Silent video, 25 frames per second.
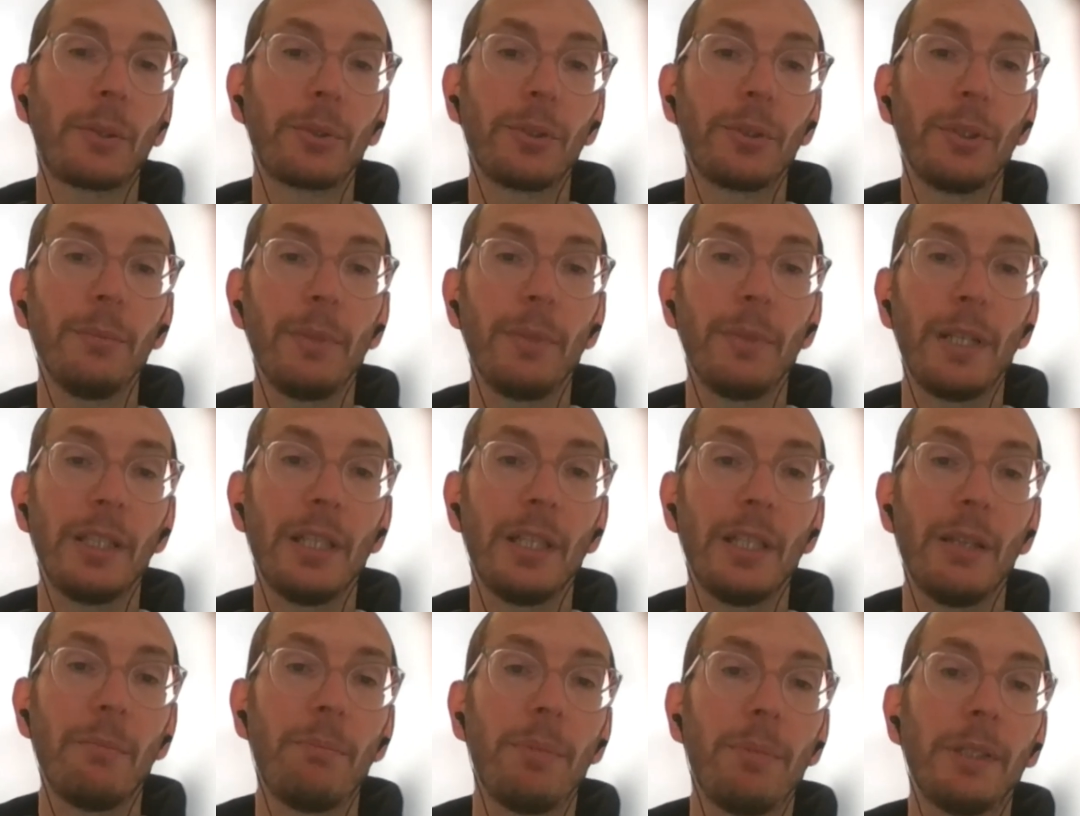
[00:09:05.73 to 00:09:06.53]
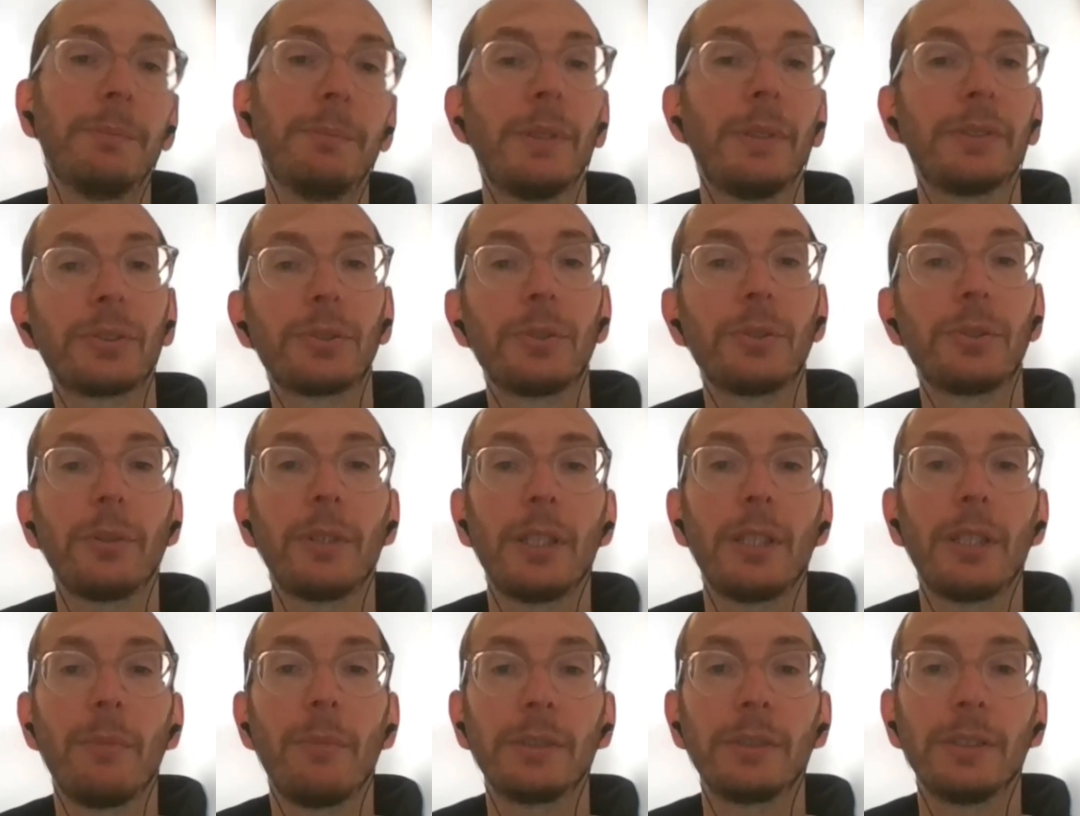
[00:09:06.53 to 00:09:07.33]
così bene per
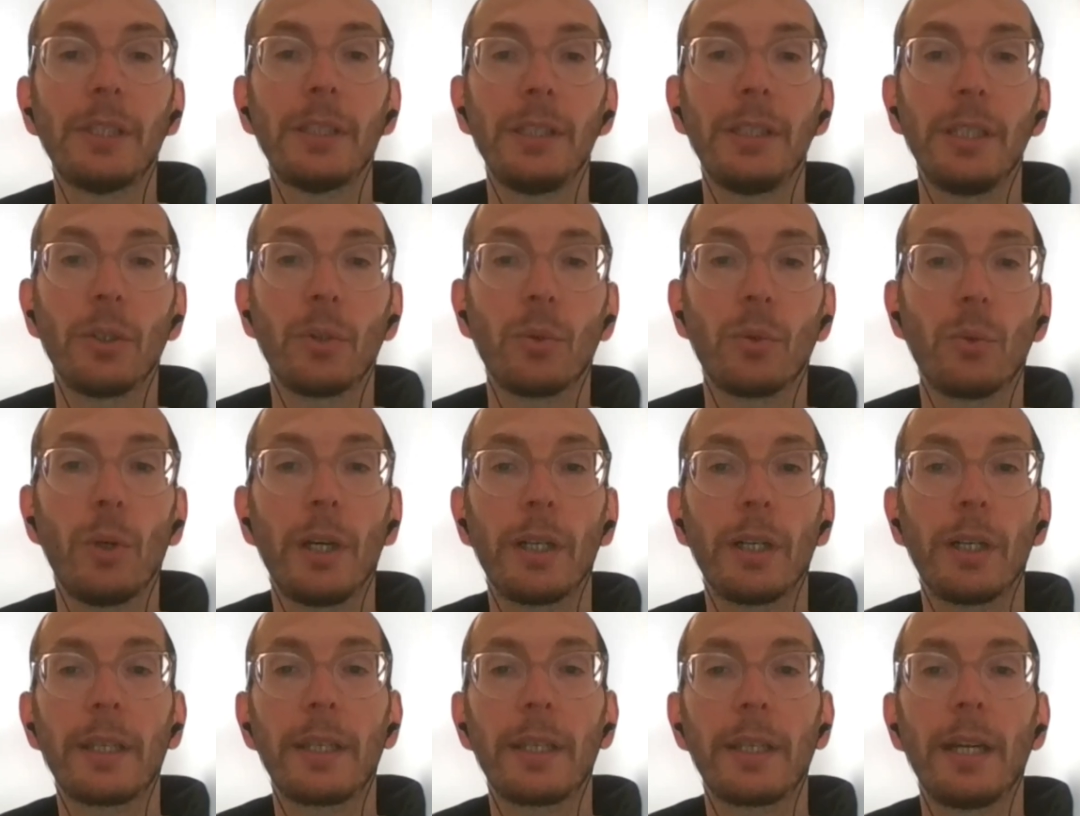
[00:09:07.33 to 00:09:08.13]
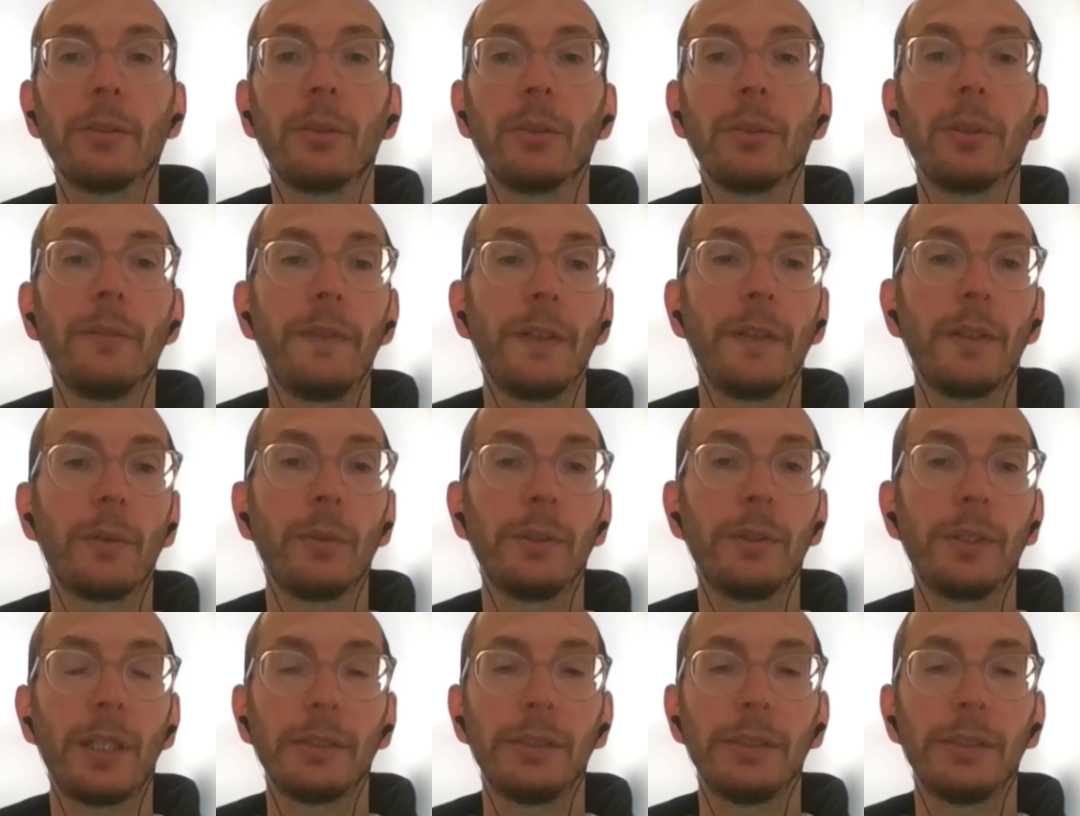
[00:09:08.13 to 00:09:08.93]
persone di madrelingua che hanno
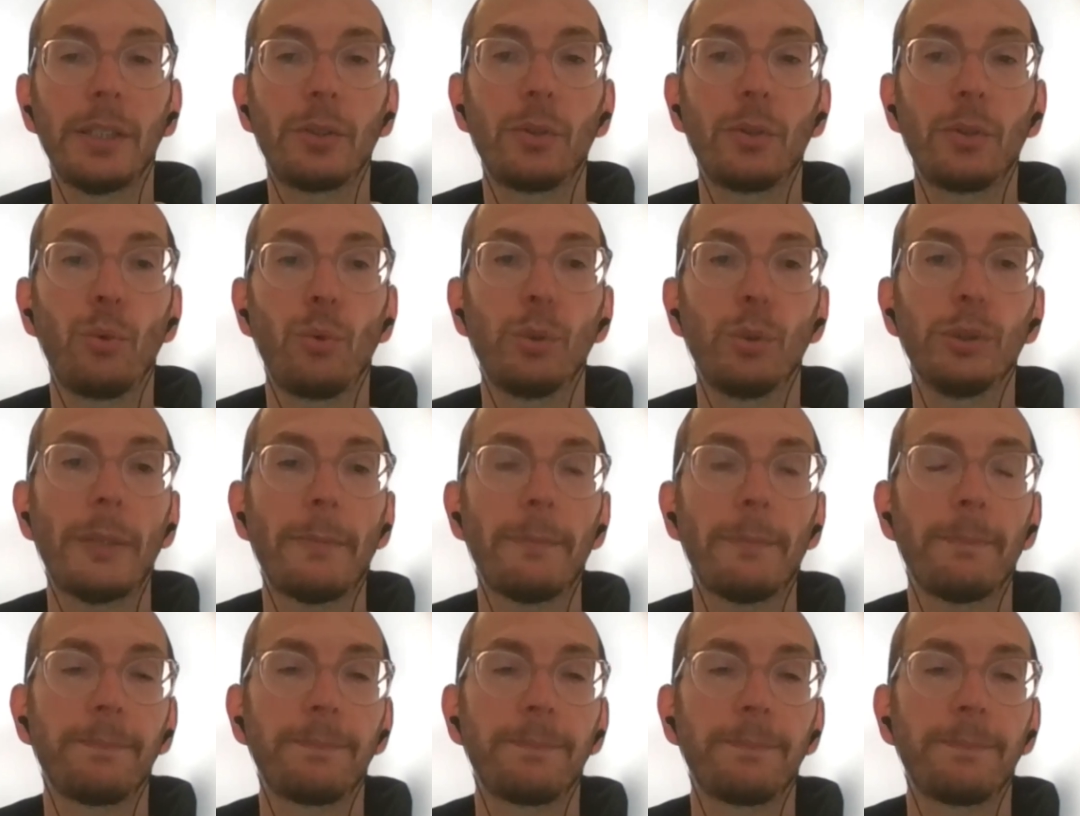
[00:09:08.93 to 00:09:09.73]
difficoltà di lettura.